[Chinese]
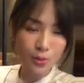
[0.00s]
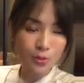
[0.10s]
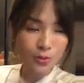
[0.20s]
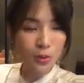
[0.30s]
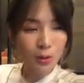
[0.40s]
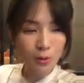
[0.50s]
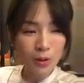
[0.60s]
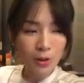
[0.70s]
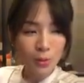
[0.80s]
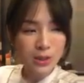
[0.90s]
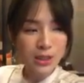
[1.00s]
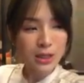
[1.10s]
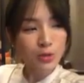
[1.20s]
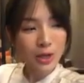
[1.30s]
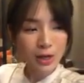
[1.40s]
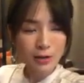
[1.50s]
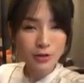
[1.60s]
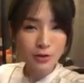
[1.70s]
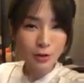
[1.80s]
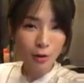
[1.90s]
我就说我之前穿二
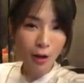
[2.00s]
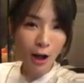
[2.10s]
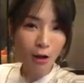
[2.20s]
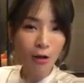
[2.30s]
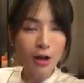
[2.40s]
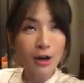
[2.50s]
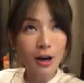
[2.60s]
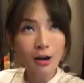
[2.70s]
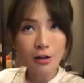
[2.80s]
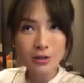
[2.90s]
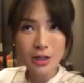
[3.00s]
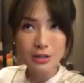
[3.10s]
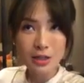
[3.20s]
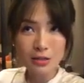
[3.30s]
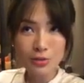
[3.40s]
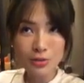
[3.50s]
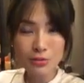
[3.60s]
十六号，然后厂商